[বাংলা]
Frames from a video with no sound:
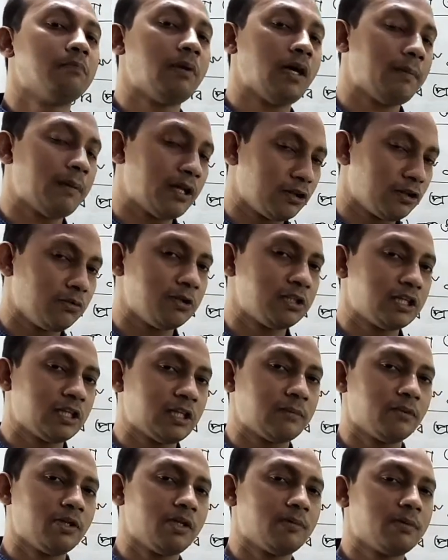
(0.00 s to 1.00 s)
বা বান্ধবী
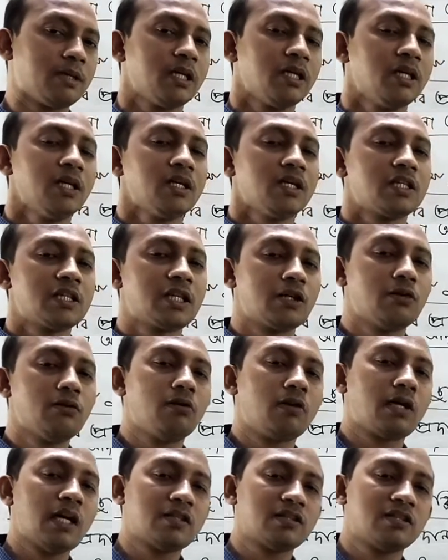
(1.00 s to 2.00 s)
যেটা বলি আমরা
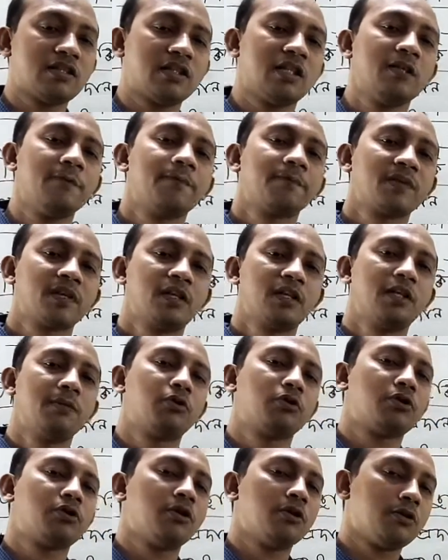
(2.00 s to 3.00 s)
সেগুলোর কাছ থেকে থেকে
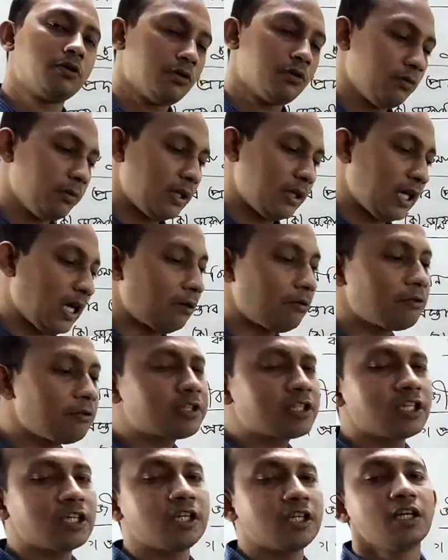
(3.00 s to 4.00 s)
রিপোর্ট সংগ্রহ করবে কারণ
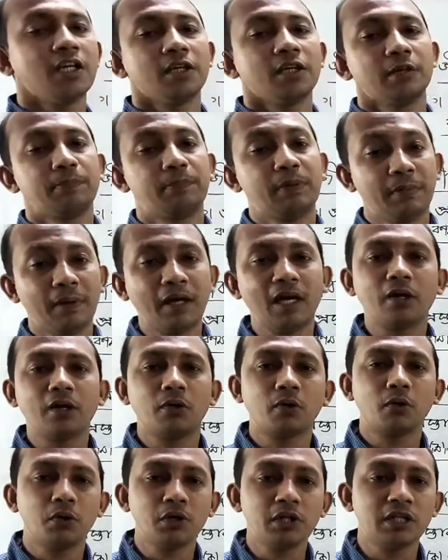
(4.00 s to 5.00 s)
হচ্ছে বিমা
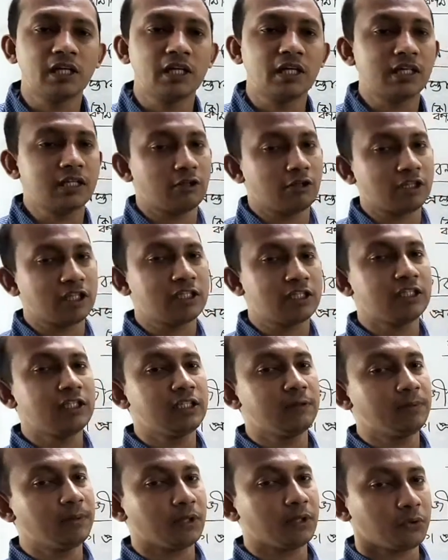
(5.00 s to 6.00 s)
গ্রহিতা অর্থাৎ
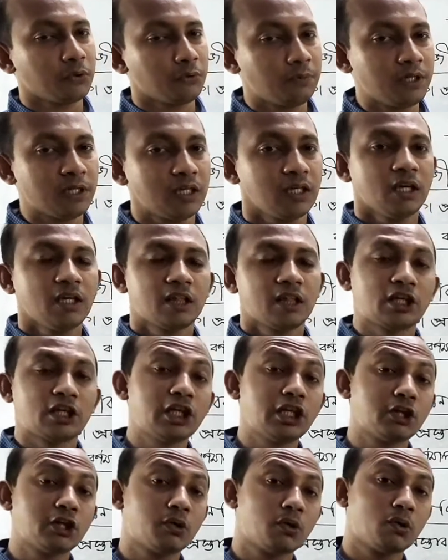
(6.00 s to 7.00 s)
যিনি বিমা করবে
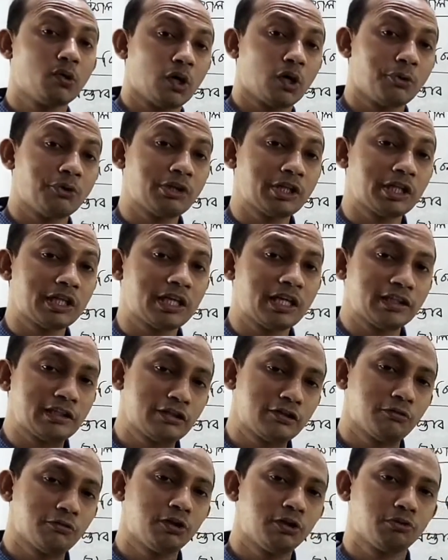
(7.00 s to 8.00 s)
তিনি কোনো অনৈতিক
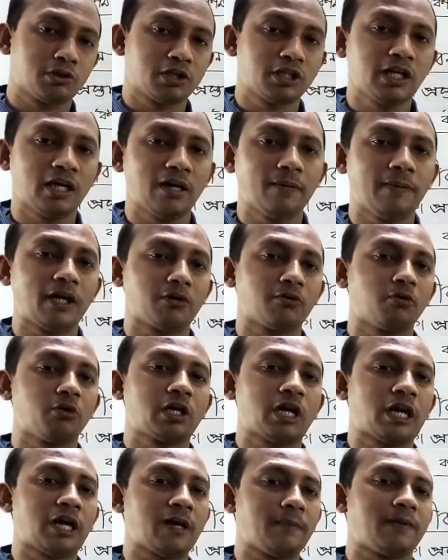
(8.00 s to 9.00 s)
কাজে জড়িত কিনা বা কোনো
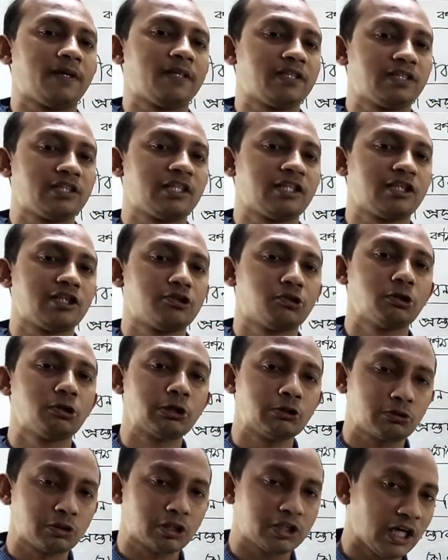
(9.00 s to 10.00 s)
খারাপ কাজের সাথে
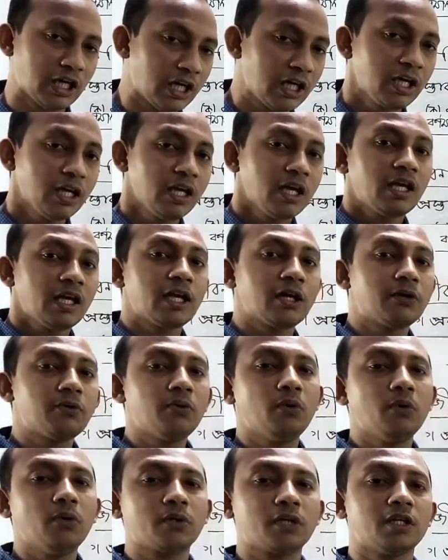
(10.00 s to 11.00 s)
জড়িত কিনা
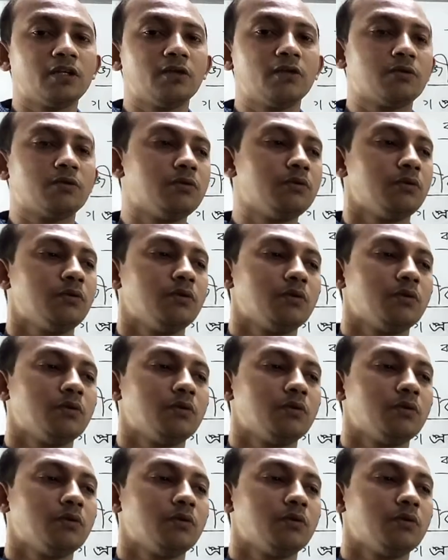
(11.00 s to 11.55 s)
এগুলো কিন্তু